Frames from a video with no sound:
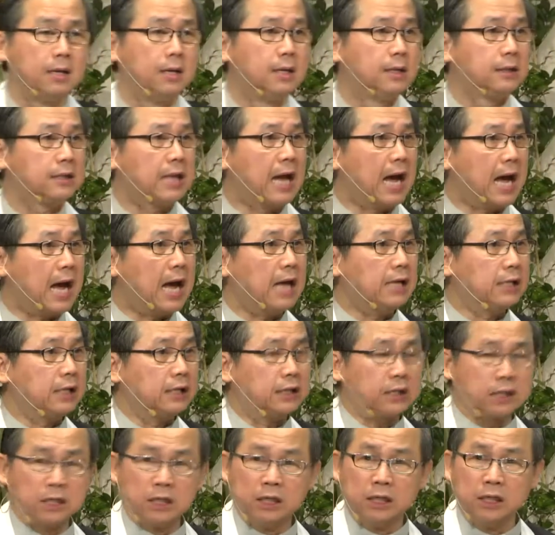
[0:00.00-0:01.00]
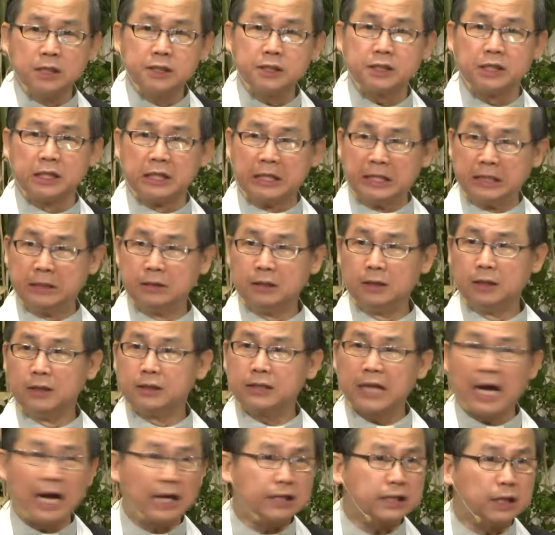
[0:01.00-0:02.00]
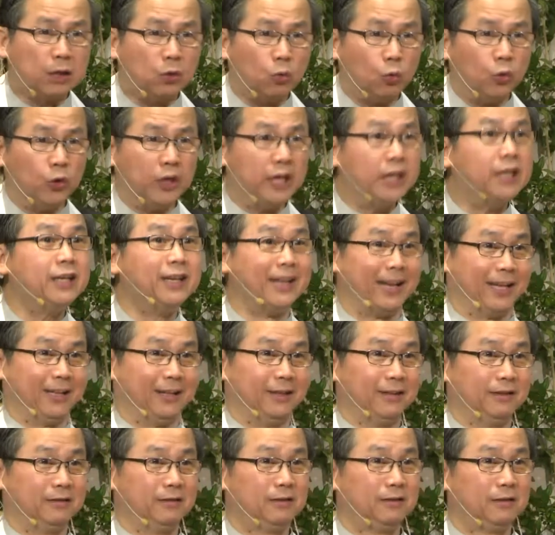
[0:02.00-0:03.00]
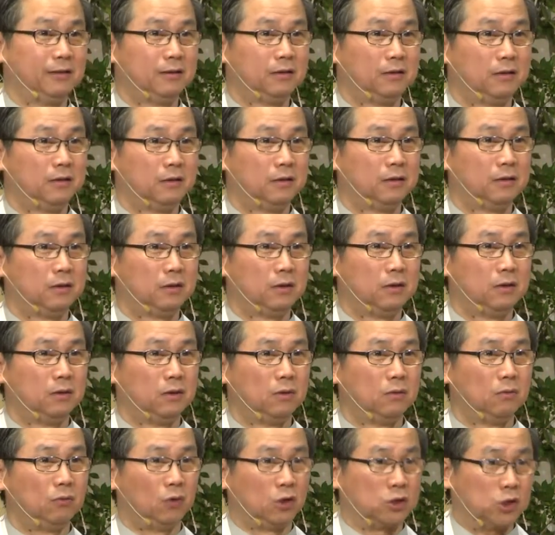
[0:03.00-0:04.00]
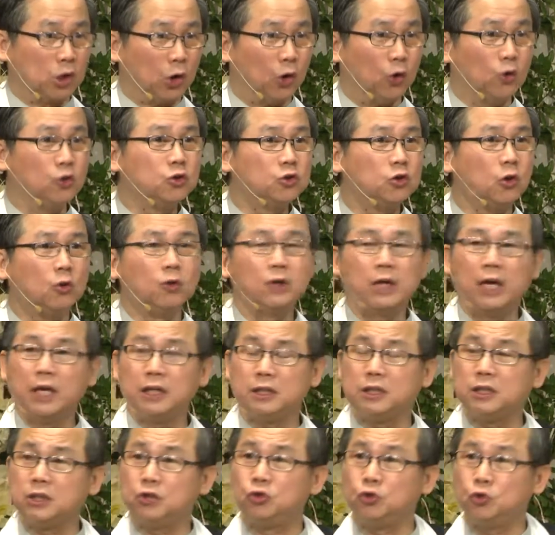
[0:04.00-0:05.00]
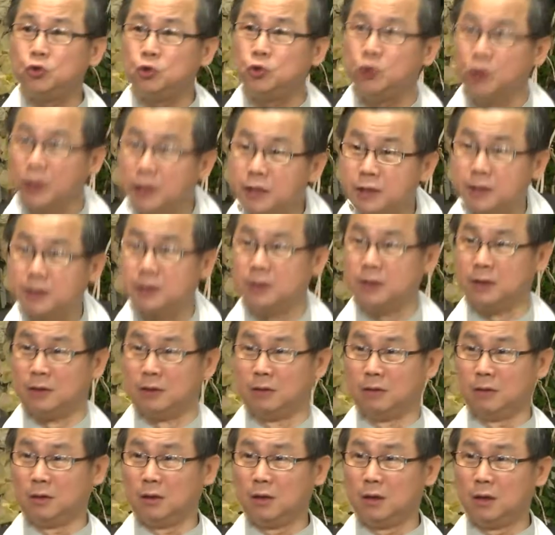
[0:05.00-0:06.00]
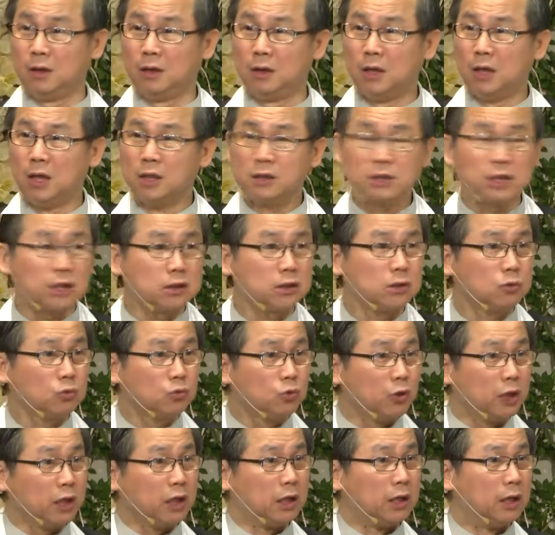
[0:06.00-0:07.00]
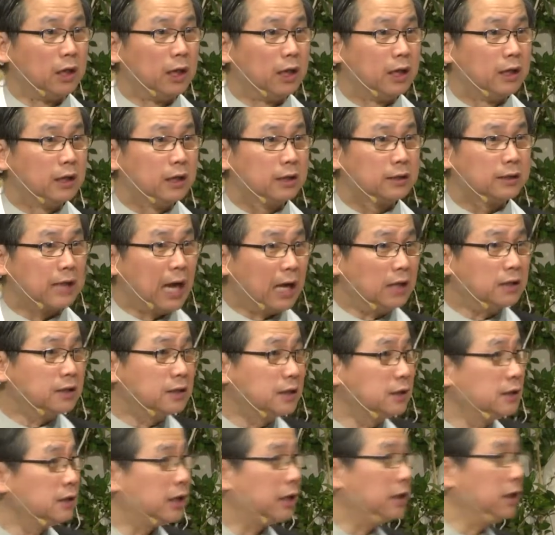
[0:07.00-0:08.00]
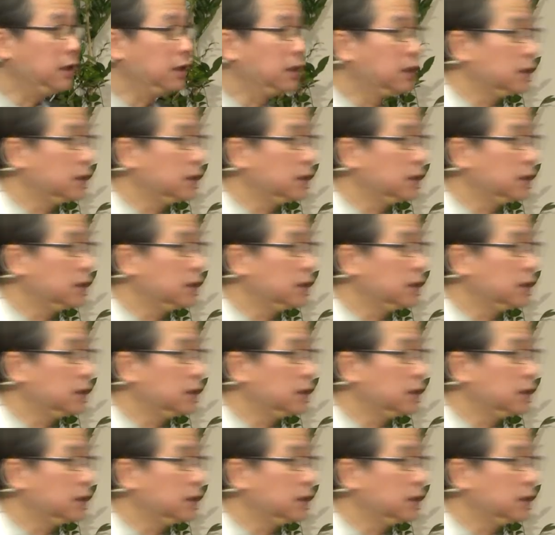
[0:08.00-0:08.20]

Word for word: 他的德行、他的为人，我从中可以去学习，这是对当事人一个